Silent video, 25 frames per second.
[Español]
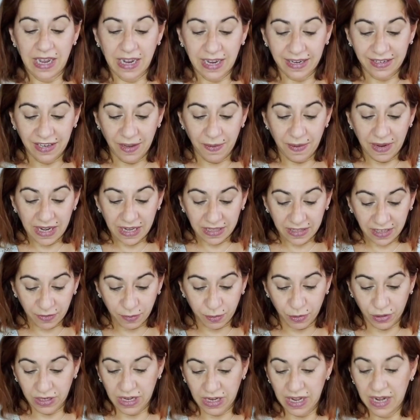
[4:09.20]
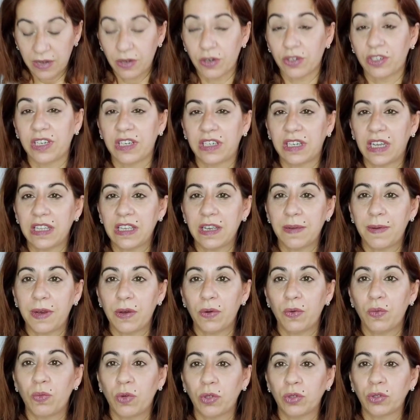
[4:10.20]
no las dejan así baratas, pues claro, si se
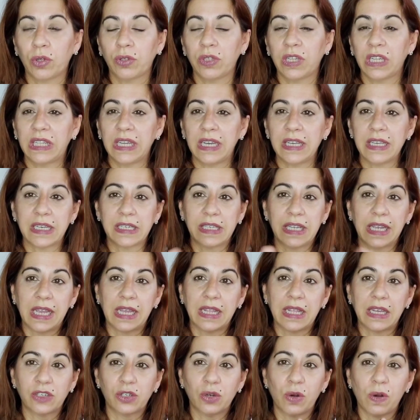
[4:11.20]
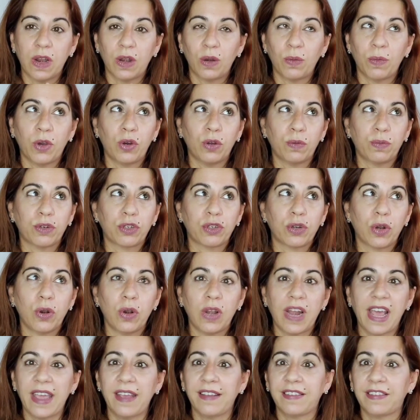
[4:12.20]
han llevado un montón de tallas y si queda solo a lo mejor
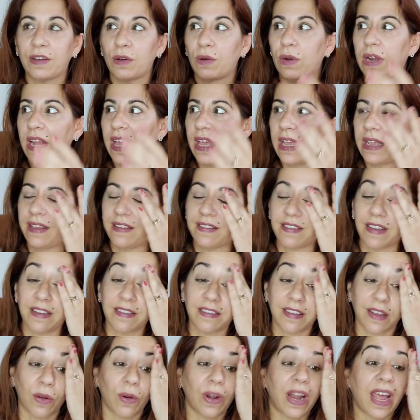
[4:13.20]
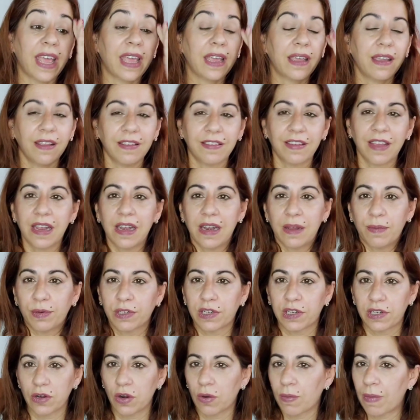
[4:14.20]
pues solo la S o la XS o la
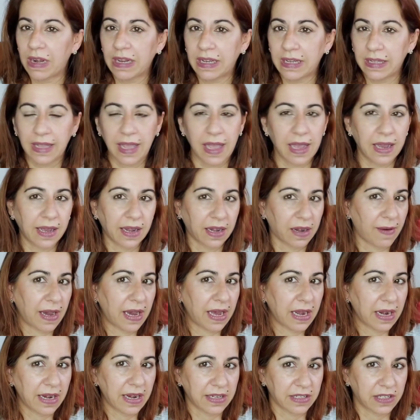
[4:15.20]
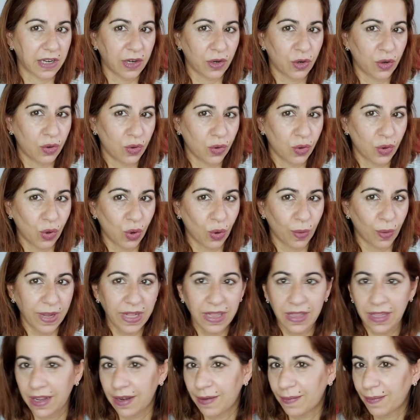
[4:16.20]
XL, pues es normal que tengan que rebajarlas, si no,
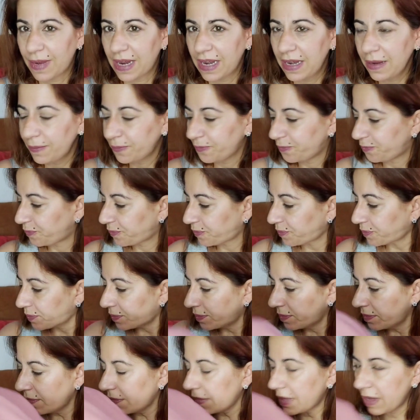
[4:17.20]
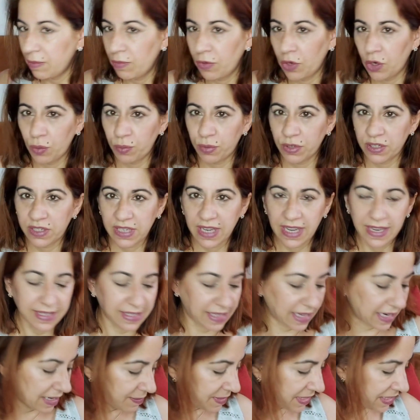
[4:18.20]
no lo venden, ¿vale? Bueno,
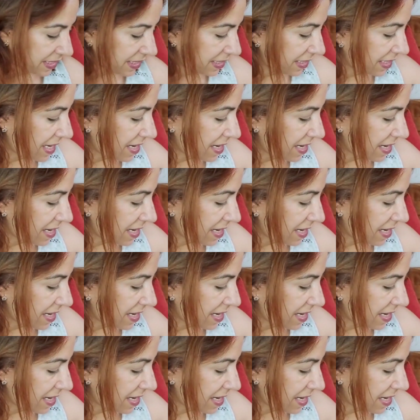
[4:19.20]
pues esta